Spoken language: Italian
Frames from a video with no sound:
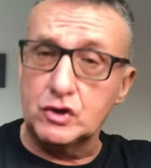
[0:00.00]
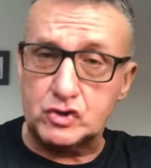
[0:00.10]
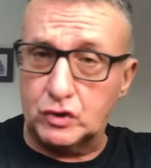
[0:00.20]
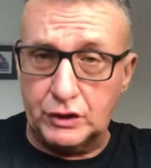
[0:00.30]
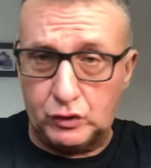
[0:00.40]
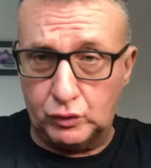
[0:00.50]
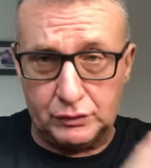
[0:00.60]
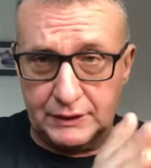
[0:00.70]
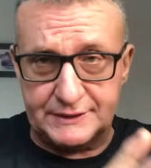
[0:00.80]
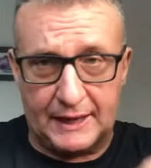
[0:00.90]
io sono lì
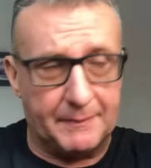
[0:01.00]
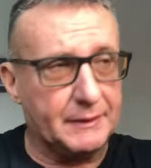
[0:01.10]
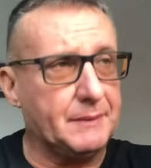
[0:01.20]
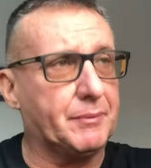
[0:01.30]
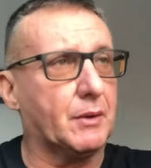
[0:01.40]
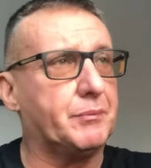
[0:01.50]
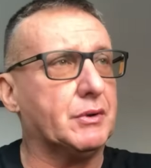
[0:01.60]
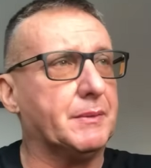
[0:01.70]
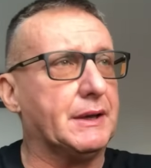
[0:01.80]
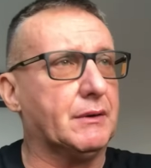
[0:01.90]
tutti i sabati, però
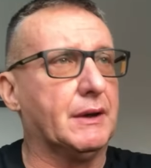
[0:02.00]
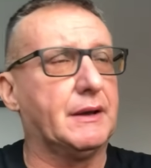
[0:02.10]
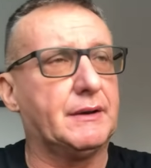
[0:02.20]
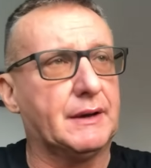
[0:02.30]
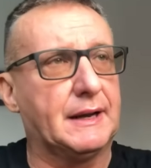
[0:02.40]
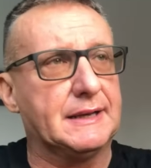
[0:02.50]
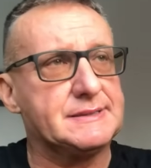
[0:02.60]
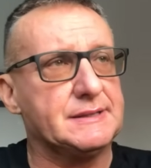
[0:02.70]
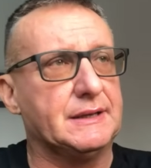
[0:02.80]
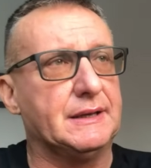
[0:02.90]
più o meno, eh,
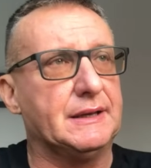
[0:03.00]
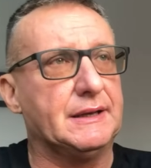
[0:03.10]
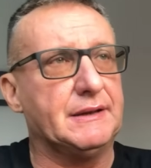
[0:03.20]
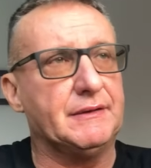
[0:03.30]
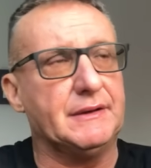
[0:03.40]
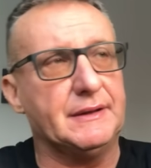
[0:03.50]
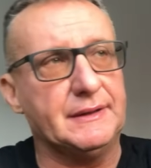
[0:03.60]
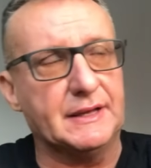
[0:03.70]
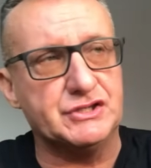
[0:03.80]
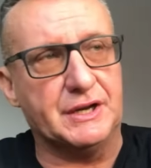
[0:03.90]
ragazzi,
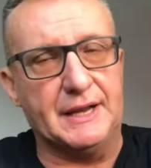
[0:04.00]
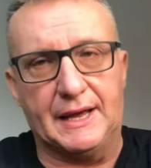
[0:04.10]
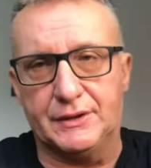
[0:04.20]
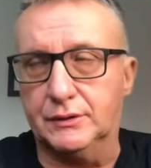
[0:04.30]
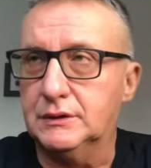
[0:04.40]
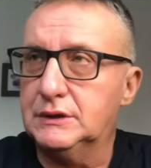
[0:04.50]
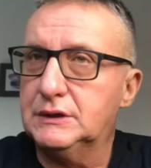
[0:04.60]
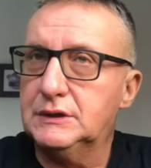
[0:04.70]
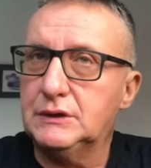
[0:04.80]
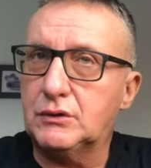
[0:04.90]
da gennaio
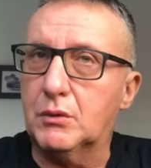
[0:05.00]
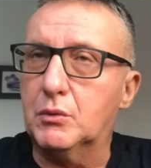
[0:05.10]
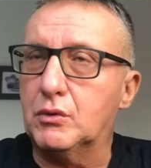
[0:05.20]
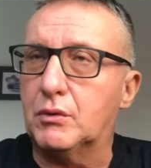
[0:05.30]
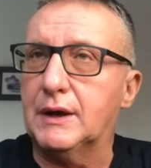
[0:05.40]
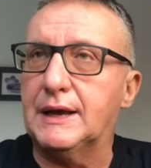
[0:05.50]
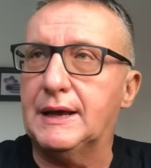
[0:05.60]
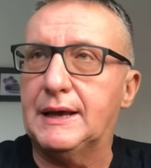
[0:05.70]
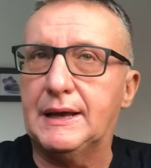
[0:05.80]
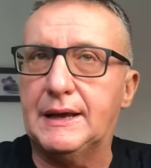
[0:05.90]

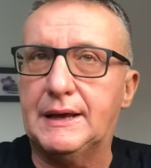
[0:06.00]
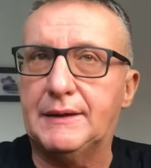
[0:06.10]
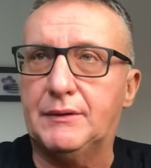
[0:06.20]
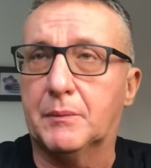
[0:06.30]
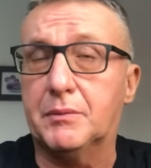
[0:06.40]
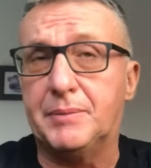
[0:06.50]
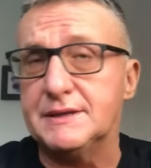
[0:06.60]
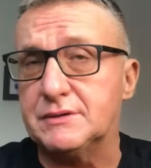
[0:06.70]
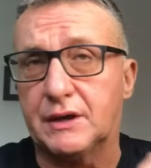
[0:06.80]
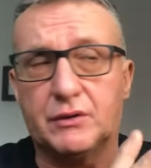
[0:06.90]
comunque dopo
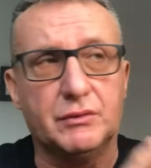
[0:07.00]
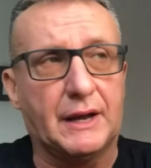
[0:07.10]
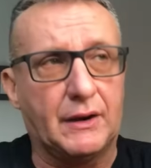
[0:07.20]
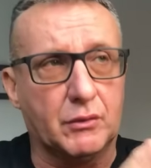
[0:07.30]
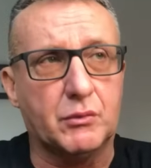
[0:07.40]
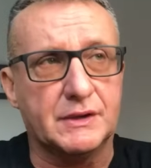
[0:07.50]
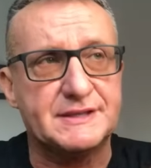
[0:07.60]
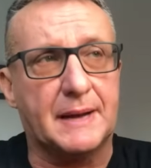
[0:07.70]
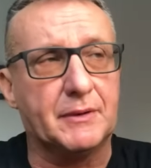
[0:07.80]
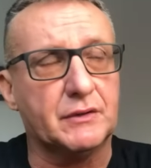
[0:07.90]
penso che chiuderanno comunque
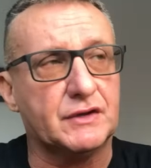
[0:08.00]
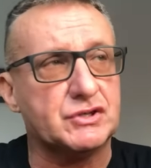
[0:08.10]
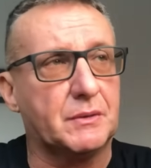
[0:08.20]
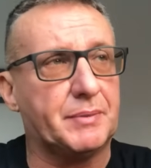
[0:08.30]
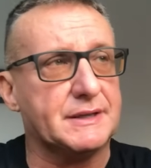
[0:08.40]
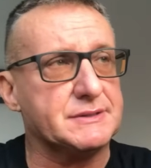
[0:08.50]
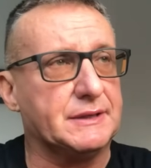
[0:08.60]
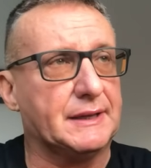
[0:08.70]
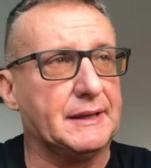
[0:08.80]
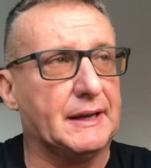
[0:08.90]
sabato facciamo il pranzo di
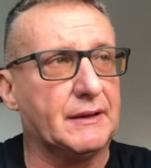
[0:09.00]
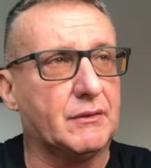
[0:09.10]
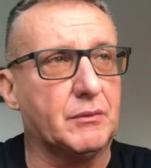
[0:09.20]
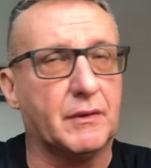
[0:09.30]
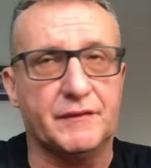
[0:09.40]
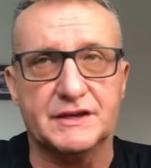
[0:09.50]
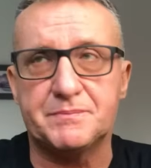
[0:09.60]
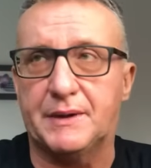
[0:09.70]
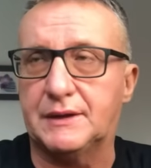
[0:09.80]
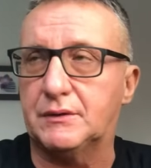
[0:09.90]
Natale comunque vi
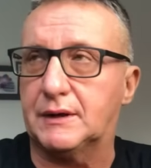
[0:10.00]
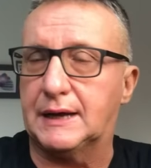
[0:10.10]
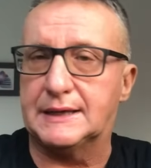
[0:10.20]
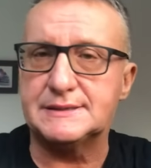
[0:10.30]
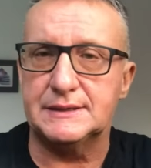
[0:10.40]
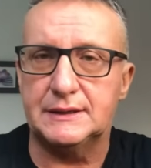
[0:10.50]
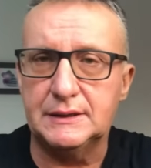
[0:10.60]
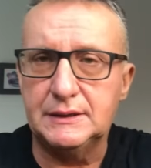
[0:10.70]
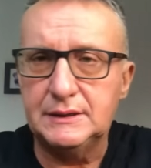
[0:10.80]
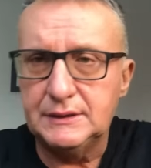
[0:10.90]
aspetto ragazzi
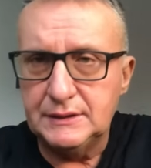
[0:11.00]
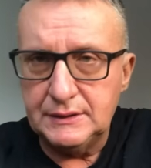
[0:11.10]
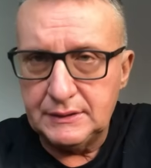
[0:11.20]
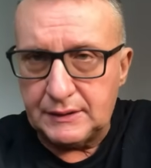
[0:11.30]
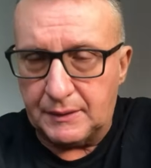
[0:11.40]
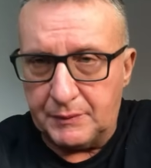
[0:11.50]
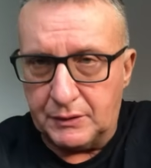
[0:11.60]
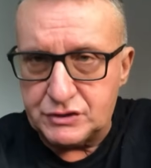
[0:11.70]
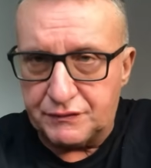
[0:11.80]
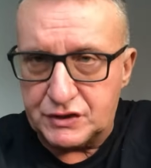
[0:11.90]
che
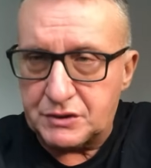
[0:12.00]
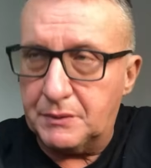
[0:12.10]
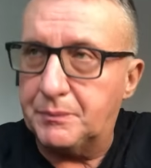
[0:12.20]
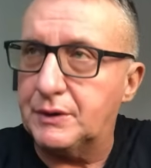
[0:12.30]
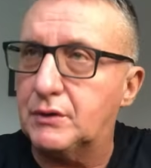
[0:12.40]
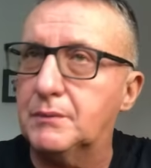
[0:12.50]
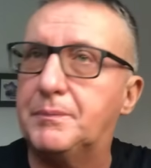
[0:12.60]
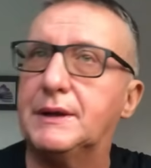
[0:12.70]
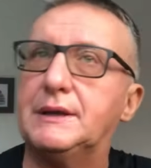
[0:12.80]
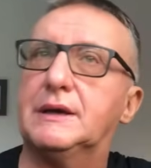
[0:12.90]
almeno ci facciamo un po' di
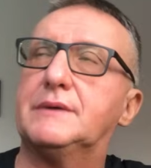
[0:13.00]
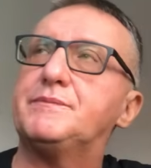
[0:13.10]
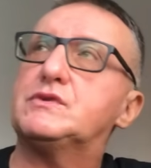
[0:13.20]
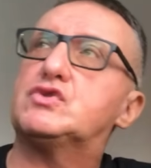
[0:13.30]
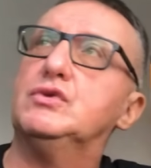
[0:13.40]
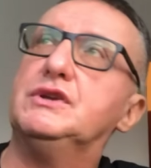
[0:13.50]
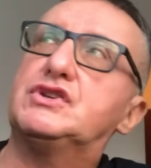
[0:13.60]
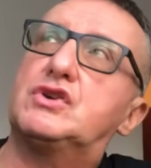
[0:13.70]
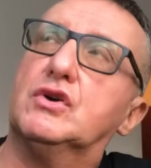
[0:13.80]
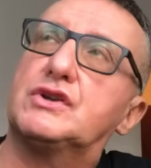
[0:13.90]
compagnia sul
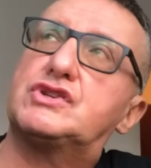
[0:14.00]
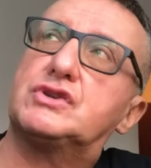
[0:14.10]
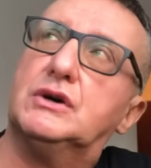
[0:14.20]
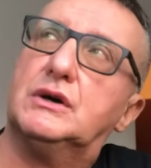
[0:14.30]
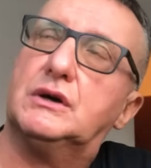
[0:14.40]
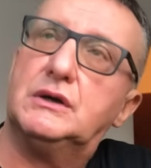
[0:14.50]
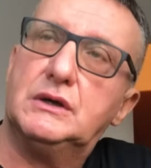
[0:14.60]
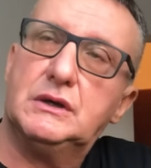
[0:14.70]
discorso